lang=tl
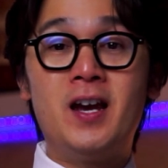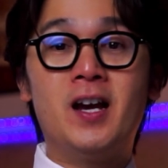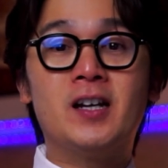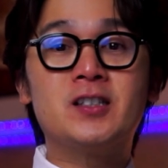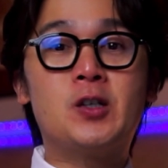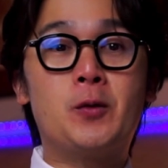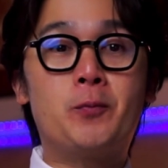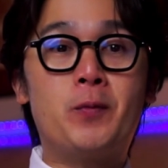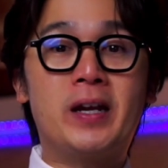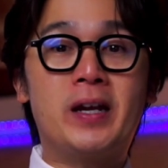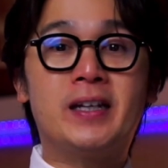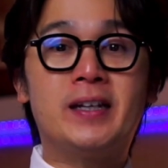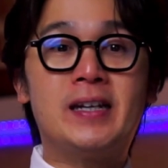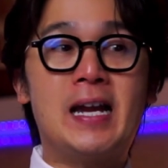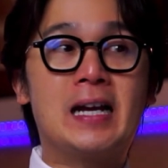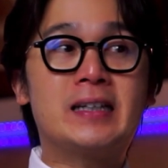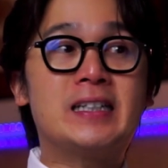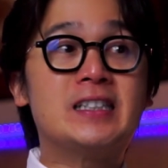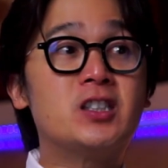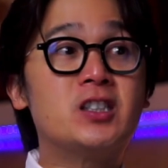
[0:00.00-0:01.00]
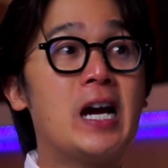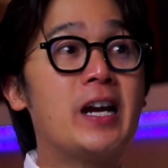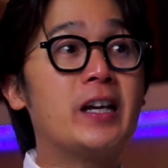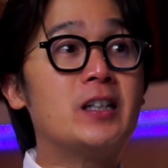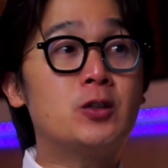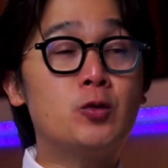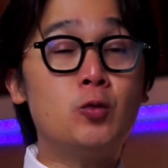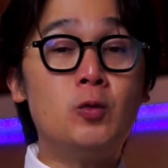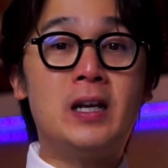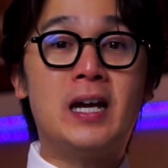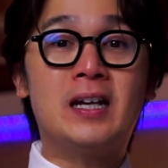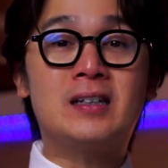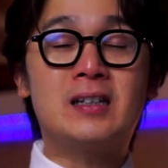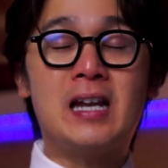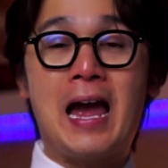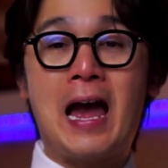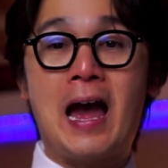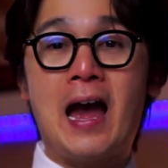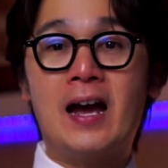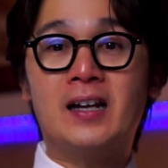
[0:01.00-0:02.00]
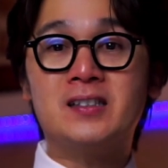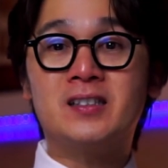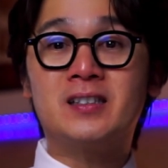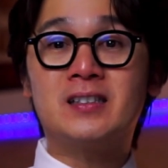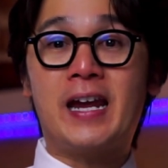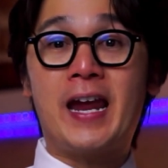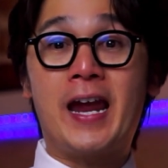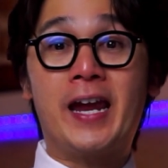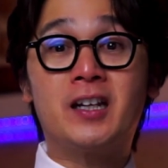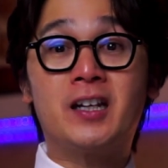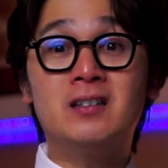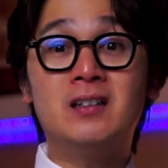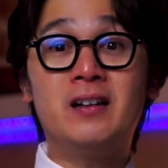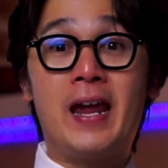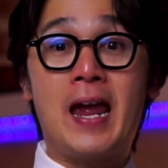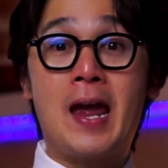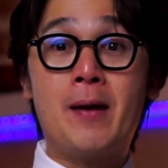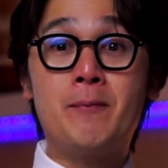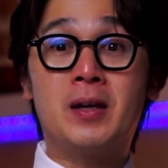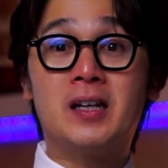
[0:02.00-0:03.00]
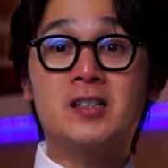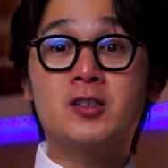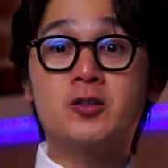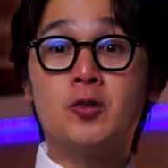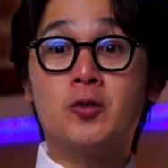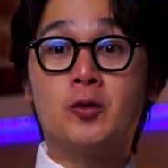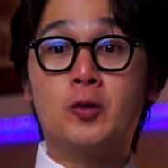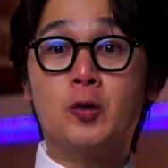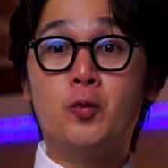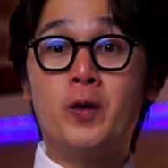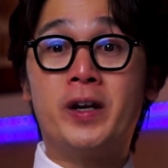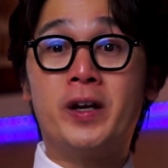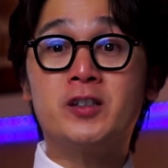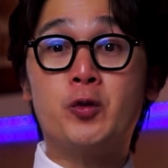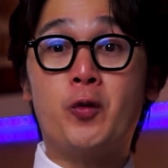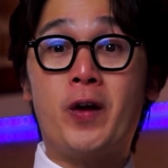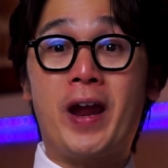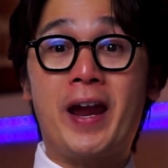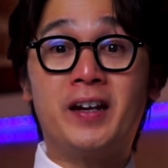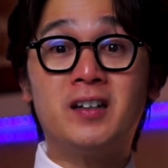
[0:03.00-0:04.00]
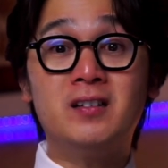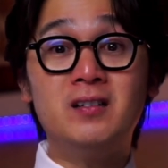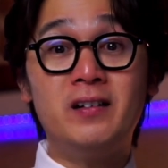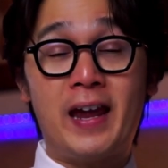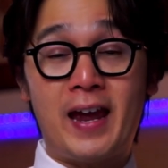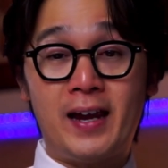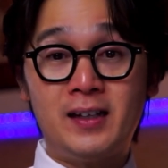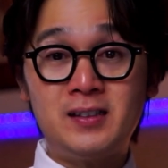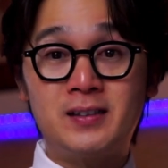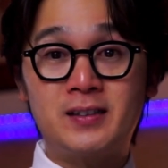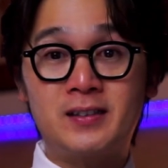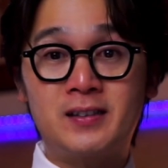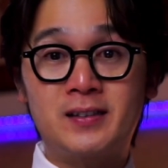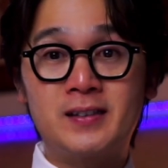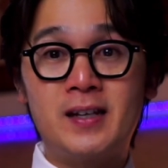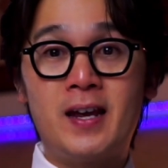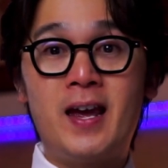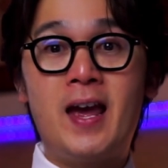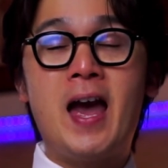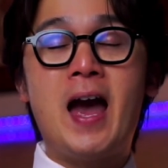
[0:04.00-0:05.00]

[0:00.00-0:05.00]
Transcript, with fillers: So, pwede natin siyang isulat as angle M is congruent to angle S.